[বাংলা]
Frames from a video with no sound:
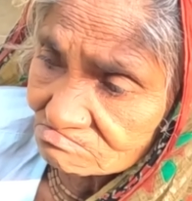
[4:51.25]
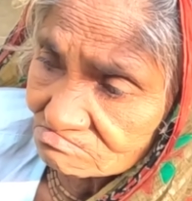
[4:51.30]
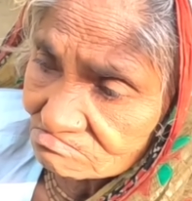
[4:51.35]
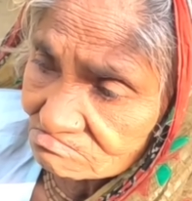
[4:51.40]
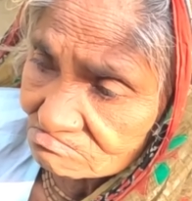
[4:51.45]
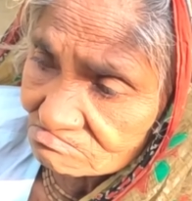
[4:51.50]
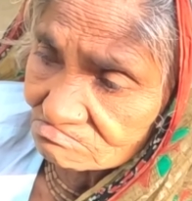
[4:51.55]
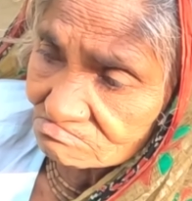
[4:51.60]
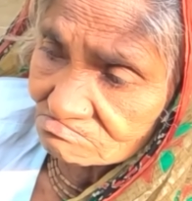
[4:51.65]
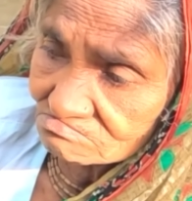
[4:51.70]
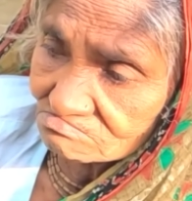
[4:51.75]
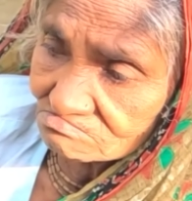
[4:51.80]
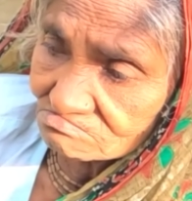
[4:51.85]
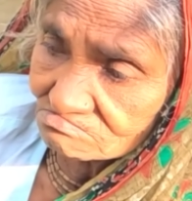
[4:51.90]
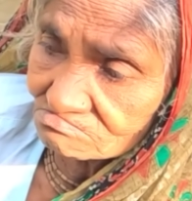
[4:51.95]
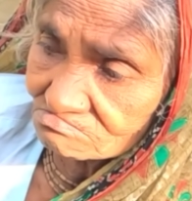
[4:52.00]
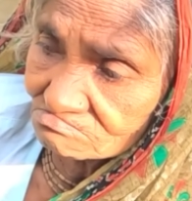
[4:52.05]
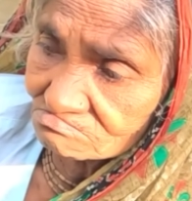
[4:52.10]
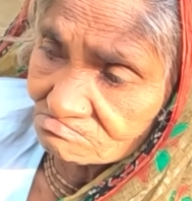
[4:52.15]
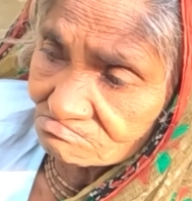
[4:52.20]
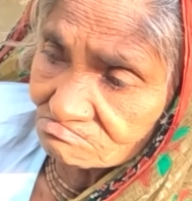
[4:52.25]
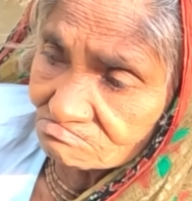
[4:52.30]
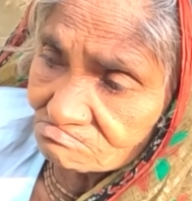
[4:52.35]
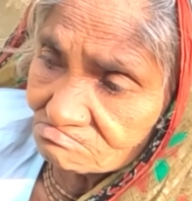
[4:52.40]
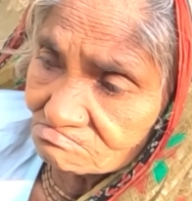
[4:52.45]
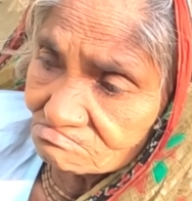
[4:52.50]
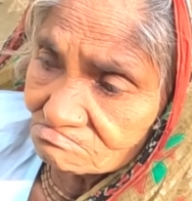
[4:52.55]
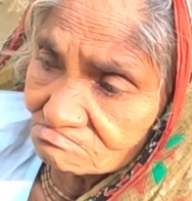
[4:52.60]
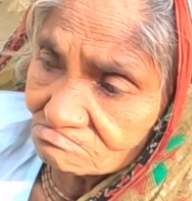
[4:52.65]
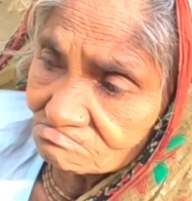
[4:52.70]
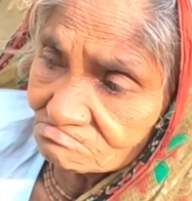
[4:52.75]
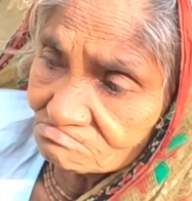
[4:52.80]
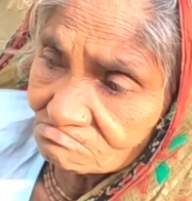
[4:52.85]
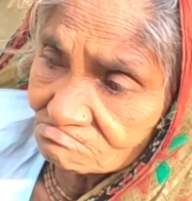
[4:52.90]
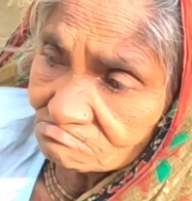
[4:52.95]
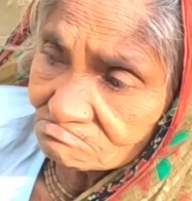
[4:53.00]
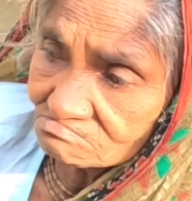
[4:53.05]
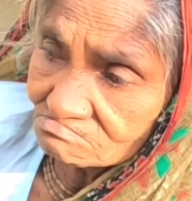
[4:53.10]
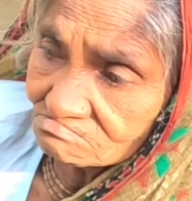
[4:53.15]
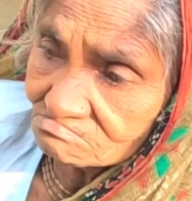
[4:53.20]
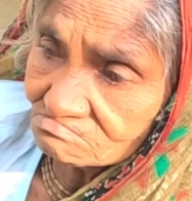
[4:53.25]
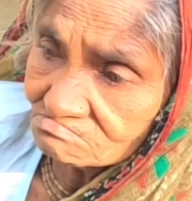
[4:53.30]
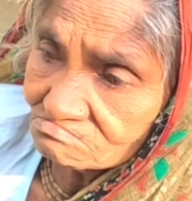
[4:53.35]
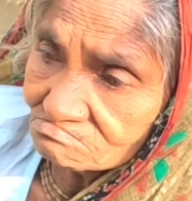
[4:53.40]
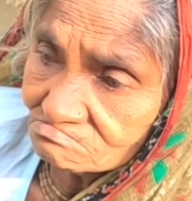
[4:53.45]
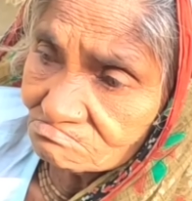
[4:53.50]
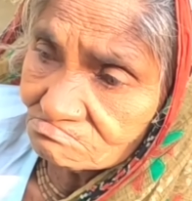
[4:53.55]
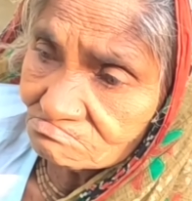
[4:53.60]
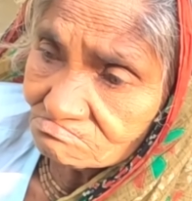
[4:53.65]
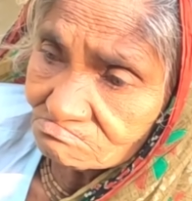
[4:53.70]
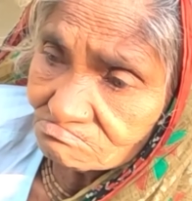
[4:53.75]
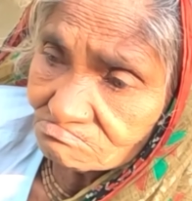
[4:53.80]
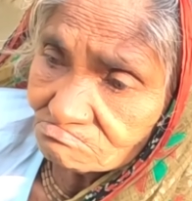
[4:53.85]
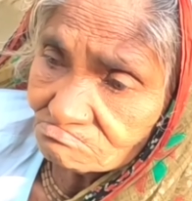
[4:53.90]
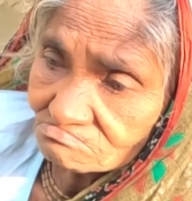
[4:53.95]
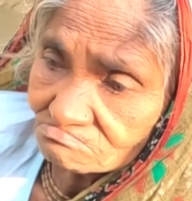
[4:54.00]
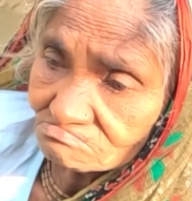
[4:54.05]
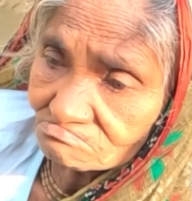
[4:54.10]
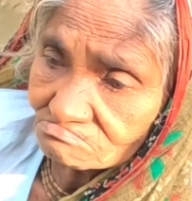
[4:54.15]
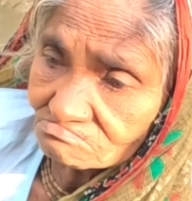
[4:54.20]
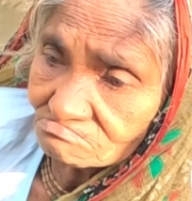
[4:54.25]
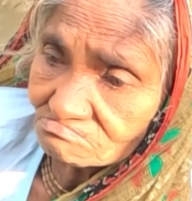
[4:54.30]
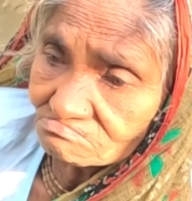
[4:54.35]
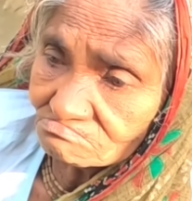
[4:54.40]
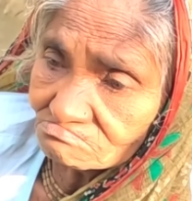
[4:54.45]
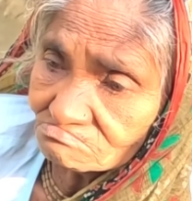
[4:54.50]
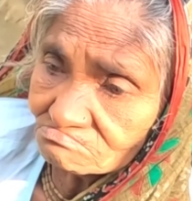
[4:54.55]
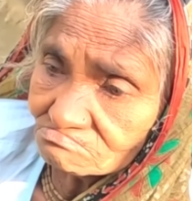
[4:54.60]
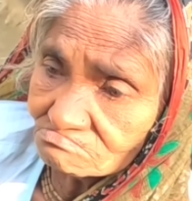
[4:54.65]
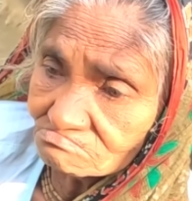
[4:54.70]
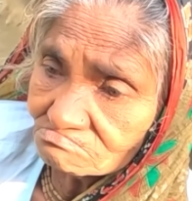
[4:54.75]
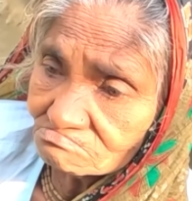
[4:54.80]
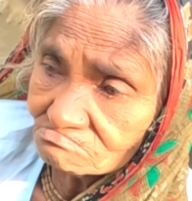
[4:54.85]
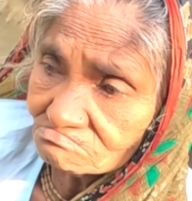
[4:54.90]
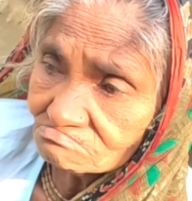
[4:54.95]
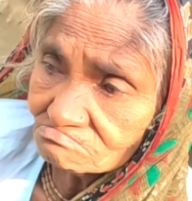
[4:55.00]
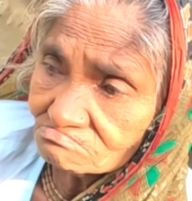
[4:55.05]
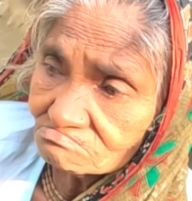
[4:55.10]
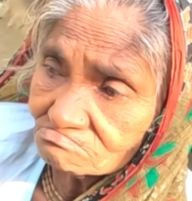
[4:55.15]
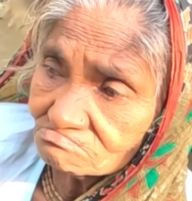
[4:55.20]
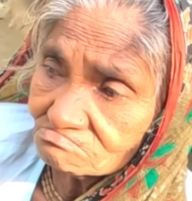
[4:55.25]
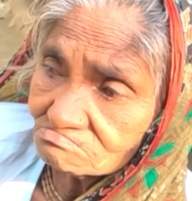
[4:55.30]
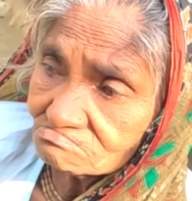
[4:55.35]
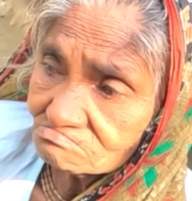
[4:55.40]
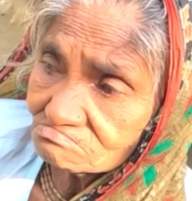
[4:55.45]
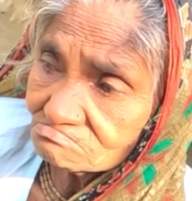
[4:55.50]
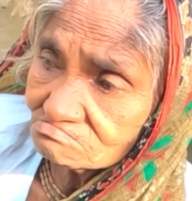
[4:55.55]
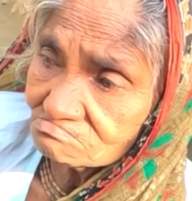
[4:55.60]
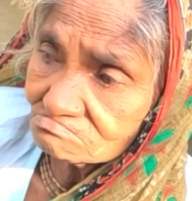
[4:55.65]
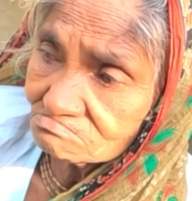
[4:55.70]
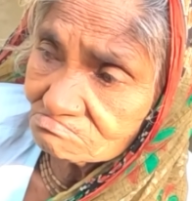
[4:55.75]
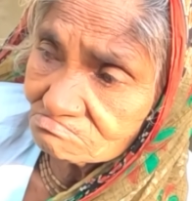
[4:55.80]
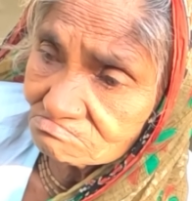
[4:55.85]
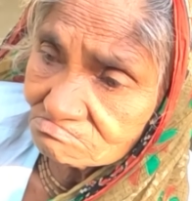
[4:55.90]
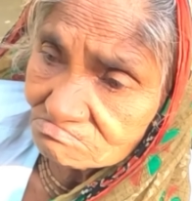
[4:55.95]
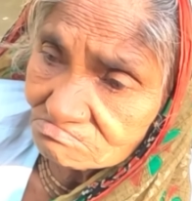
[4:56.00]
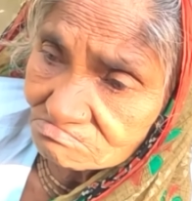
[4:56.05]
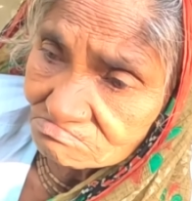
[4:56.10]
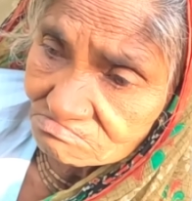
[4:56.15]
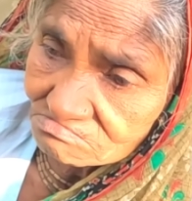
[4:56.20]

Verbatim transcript: শেষ বয়সে ছেলে আপনাকে রেখে চলে গেল দুই ছেলেই রেখে চলে গেল ইস রে বাবা রে